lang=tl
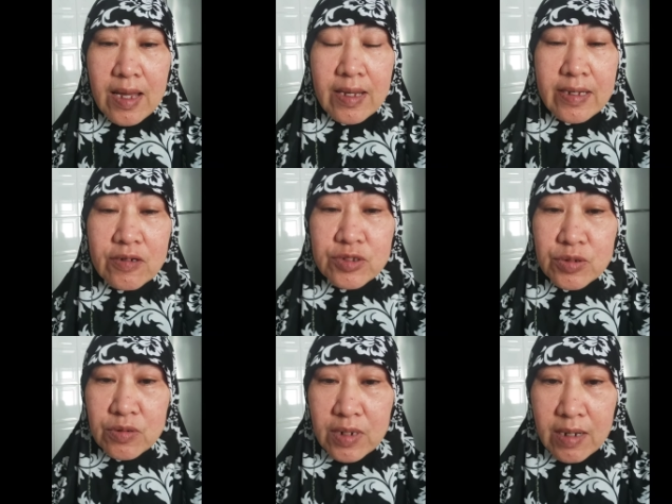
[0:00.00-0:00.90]
ay
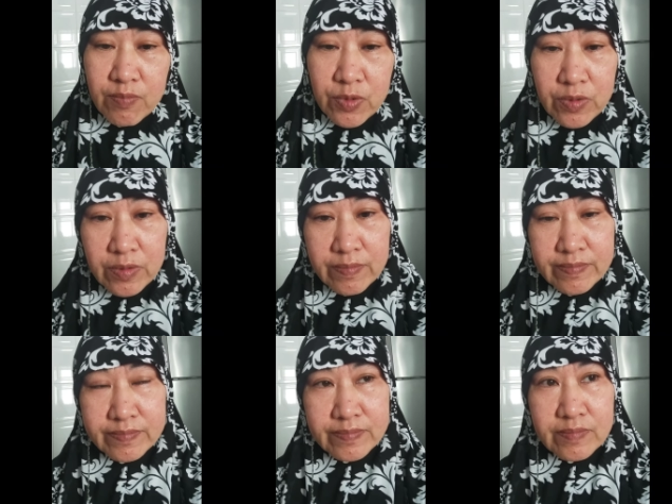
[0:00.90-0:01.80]
gusto ko lang po
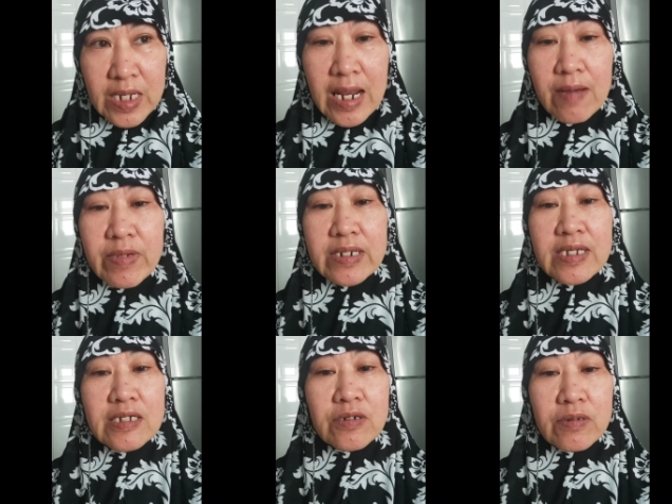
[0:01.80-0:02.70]
malaman
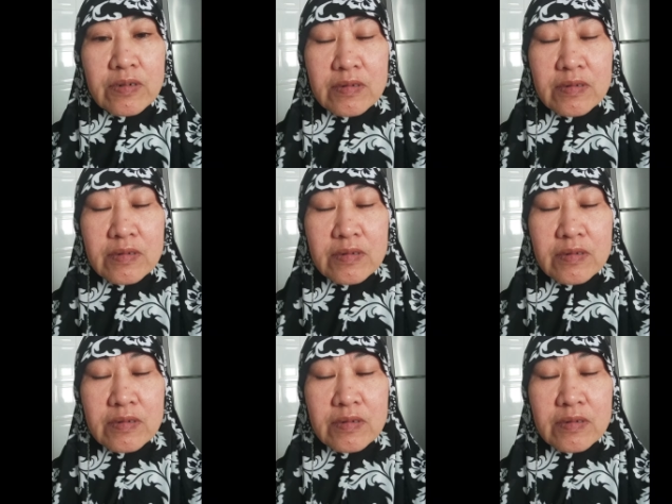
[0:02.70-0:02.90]
ninyo